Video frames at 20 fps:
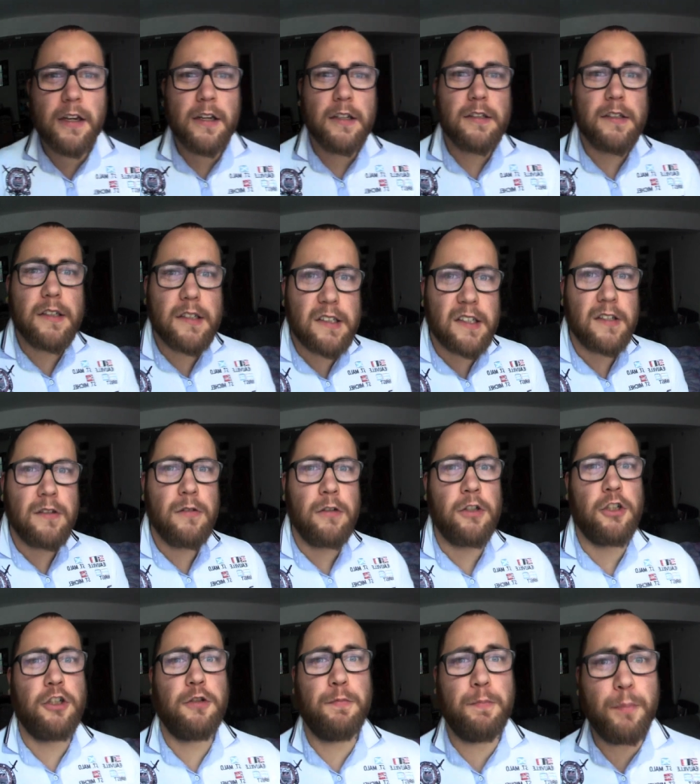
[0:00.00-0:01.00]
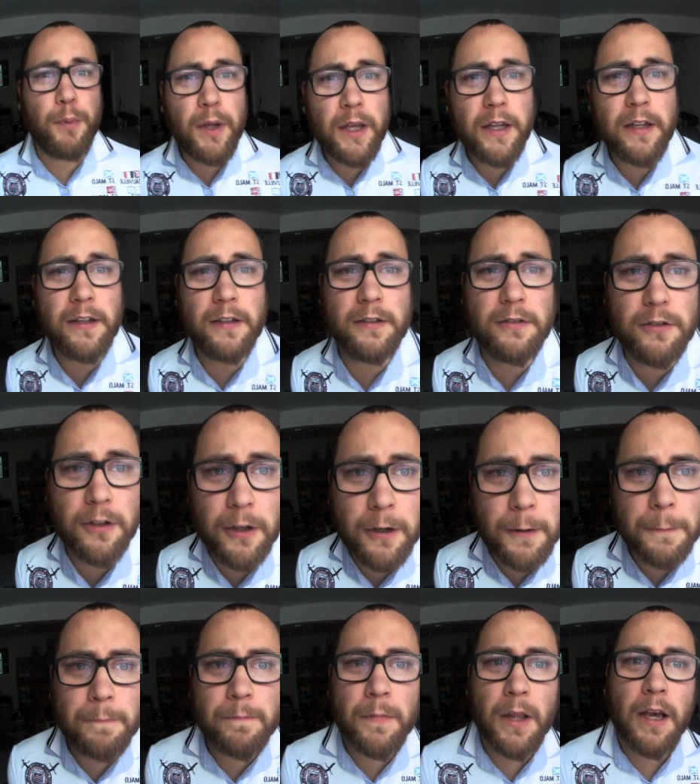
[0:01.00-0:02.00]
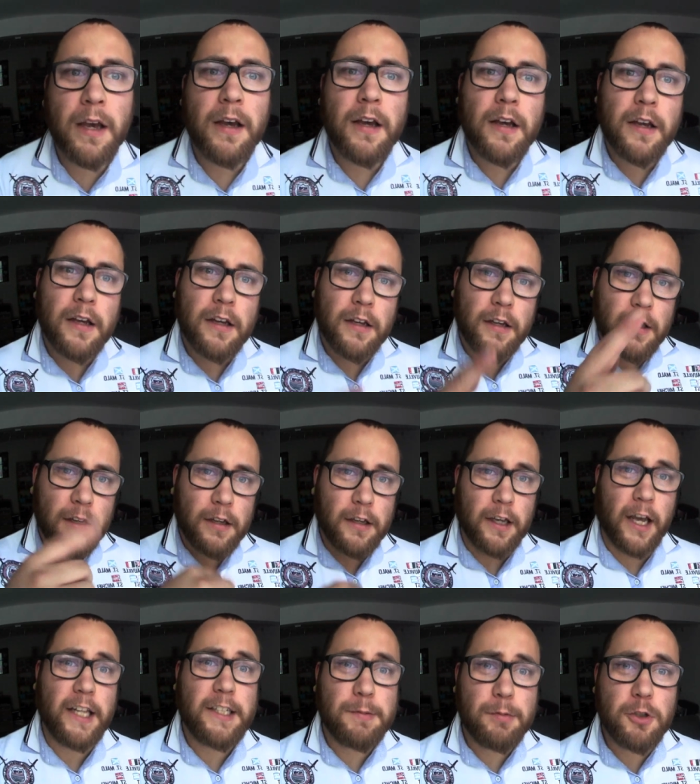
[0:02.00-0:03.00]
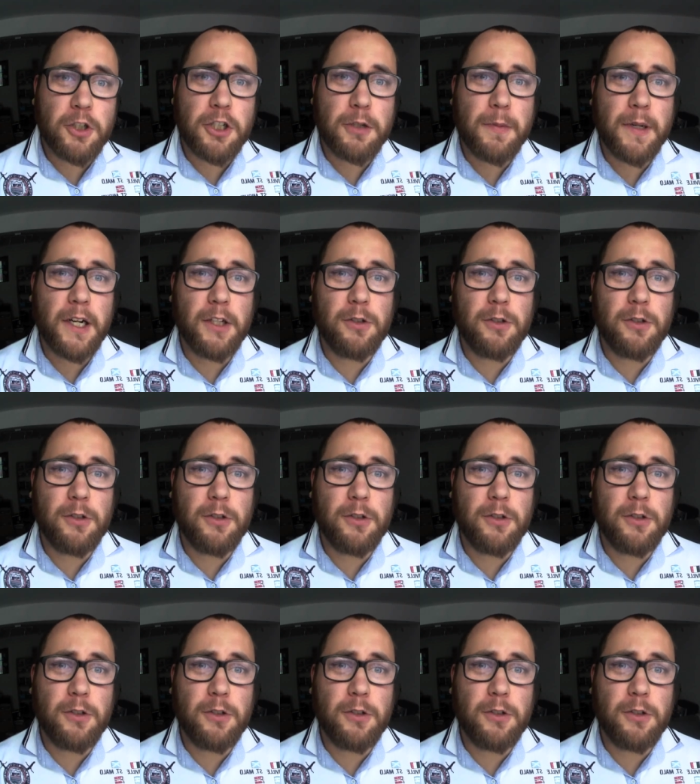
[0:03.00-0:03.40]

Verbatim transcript: Es ist ja nur ein Spiel, ne? Jetzt wünsche ich mir